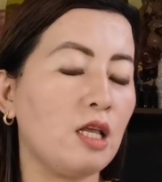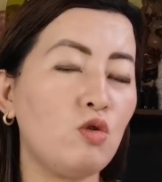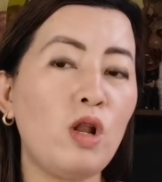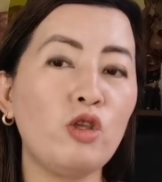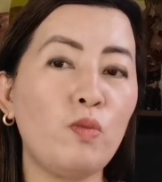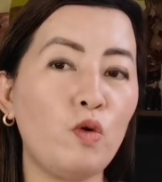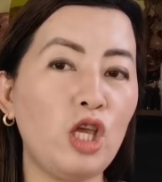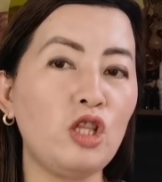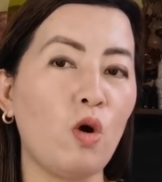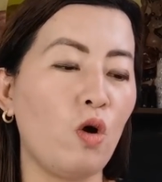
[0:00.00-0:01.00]
Sulat nyo po
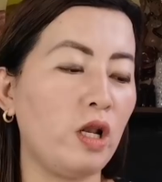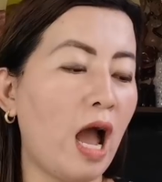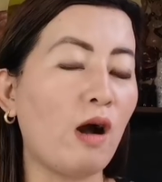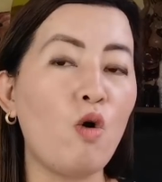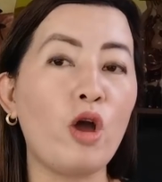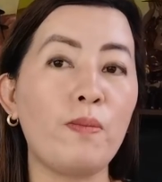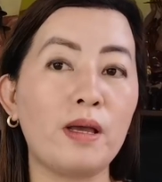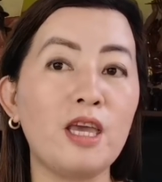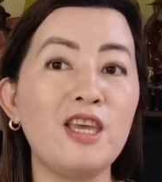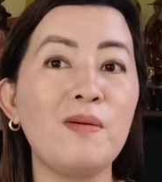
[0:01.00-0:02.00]
dito na ako ay
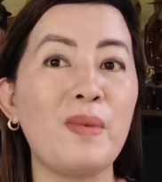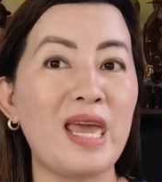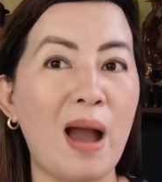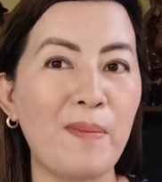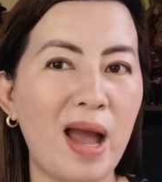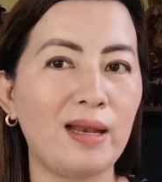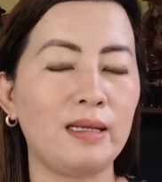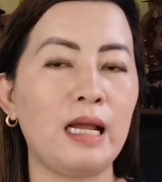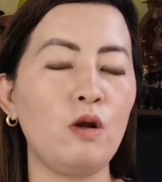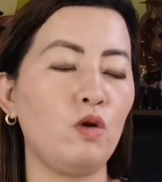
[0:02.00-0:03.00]
magiging
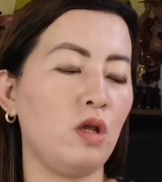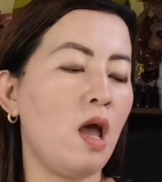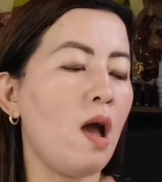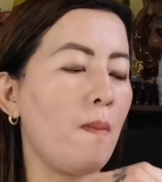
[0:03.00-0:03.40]
mayaman. Ganon.